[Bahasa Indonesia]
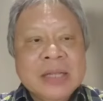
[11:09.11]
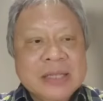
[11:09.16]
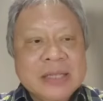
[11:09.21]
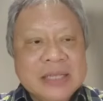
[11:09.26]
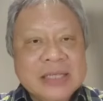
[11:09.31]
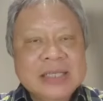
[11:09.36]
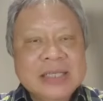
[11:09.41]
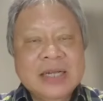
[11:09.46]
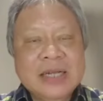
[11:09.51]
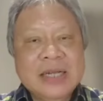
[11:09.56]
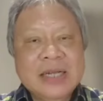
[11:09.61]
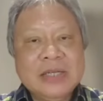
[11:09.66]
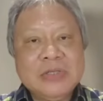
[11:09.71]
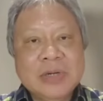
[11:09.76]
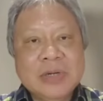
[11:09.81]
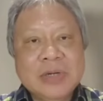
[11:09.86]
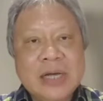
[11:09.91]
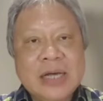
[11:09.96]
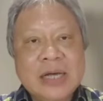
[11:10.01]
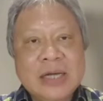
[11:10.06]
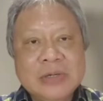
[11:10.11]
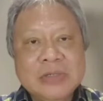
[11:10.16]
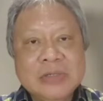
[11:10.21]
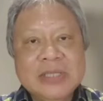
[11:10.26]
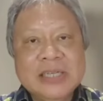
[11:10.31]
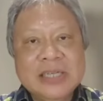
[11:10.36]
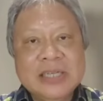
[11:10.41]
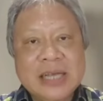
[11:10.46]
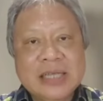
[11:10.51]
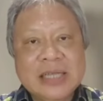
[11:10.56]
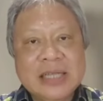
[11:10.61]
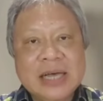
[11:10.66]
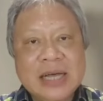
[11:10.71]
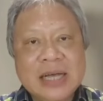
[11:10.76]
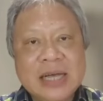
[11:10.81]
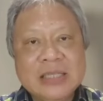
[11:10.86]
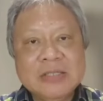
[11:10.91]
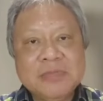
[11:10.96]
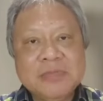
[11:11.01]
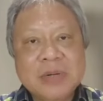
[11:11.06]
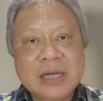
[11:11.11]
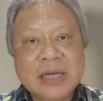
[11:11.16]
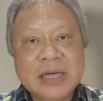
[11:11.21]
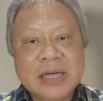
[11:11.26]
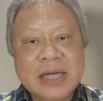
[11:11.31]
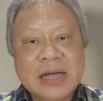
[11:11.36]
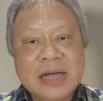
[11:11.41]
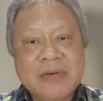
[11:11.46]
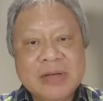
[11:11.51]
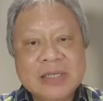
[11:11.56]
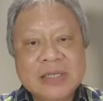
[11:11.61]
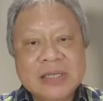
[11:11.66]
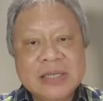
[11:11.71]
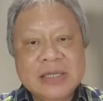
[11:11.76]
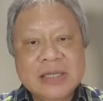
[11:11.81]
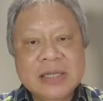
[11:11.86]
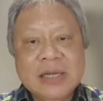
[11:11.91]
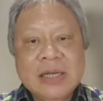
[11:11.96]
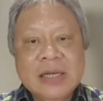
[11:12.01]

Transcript: di sana juga harus dinyatakan sebagai kawasan